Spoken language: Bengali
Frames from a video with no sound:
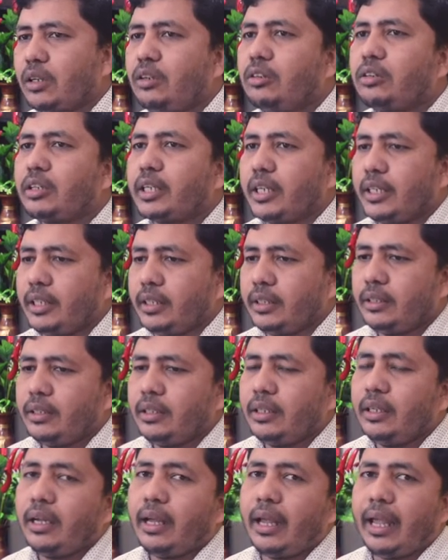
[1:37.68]
ওকে
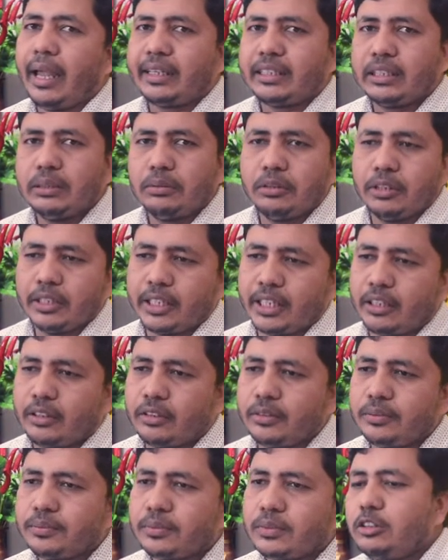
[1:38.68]
অ্যাক্টিভ হয়ে গেল
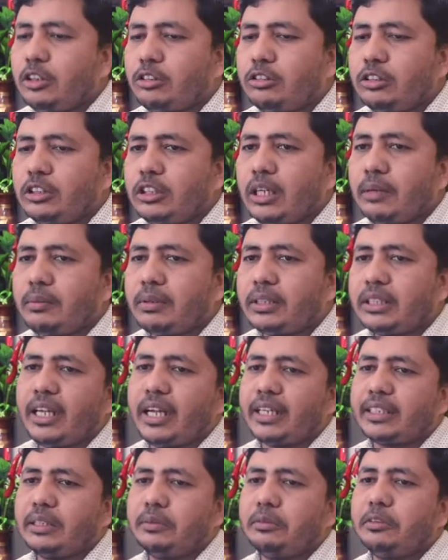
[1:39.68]
যখনই আমার
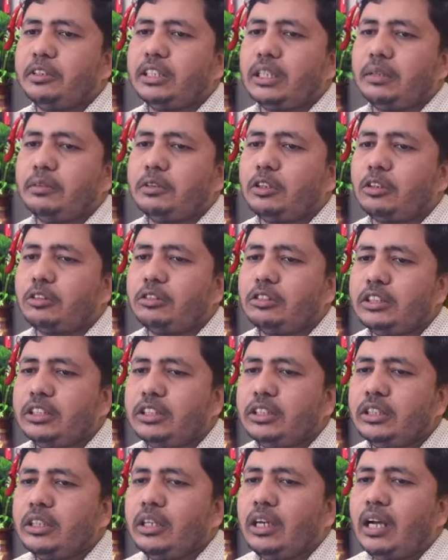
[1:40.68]
অ্যাক্টিভ হয়ে যাবে তখনই
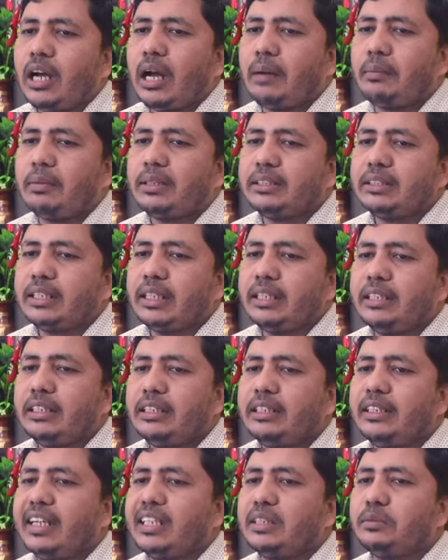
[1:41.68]
আমার
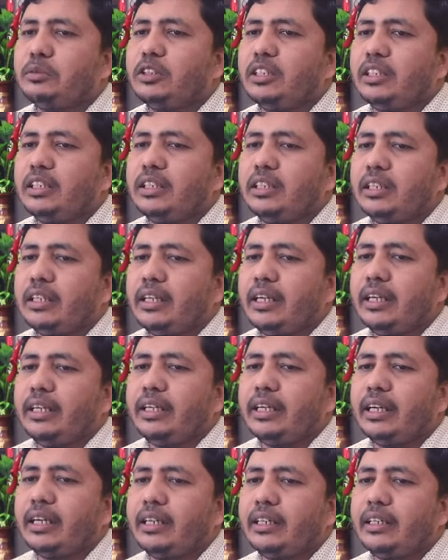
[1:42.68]
সাইডের ড্যাশবোর্ডের
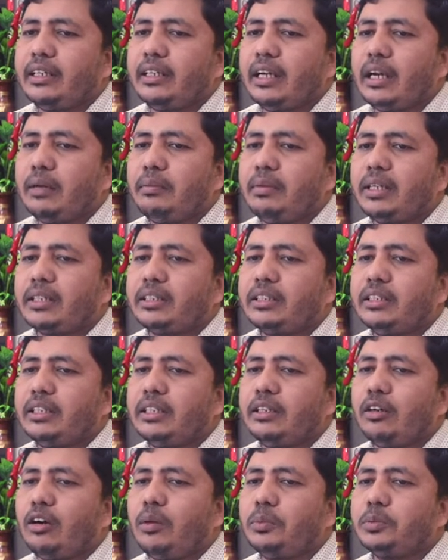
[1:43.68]
এইখানে আমি একটি
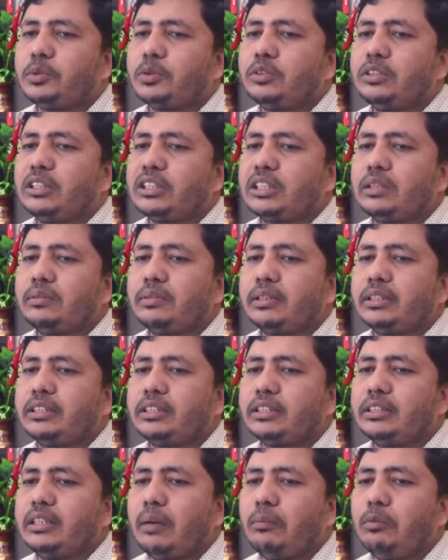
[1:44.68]
অপশন দেখতে
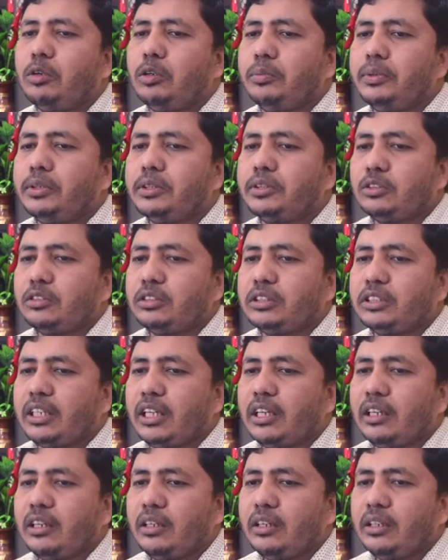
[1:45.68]
পাচ্ছি ডাব্লুপি
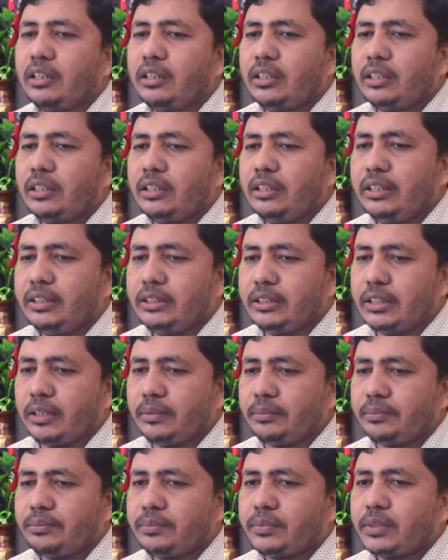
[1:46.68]
সোশিয়াল নিনজা
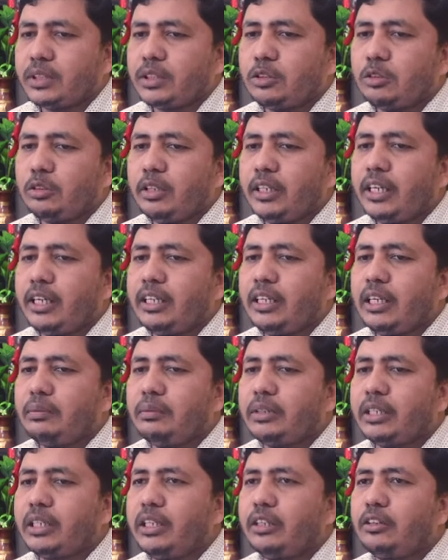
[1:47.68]
তো এখানে
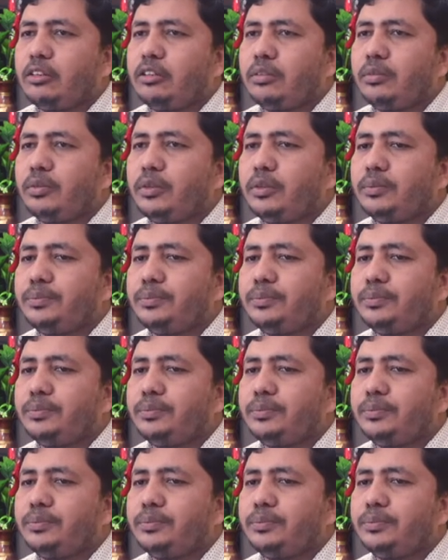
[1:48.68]
আমি ক্লিক করব